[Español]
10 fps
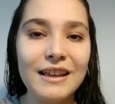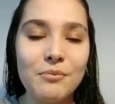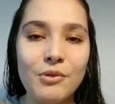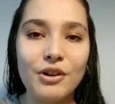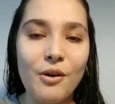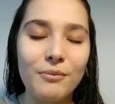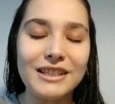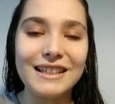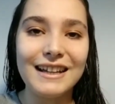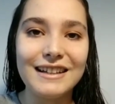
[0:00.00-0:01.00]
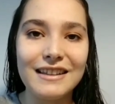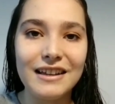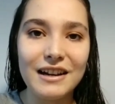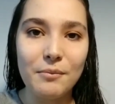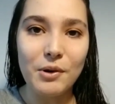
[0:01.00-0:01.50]
por comentar y
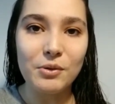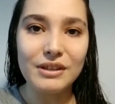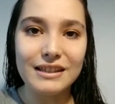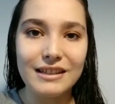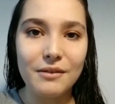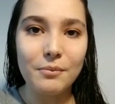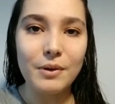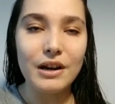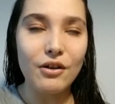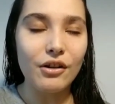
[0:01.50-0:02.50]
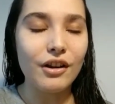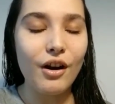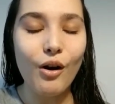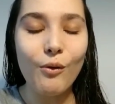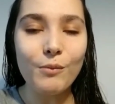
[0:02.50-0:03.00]
darle me gusta siempre. Los
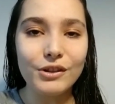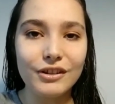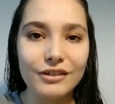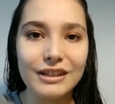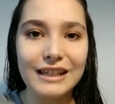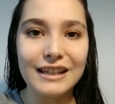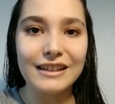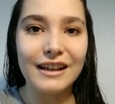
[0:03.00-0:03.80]
quiero un montón y que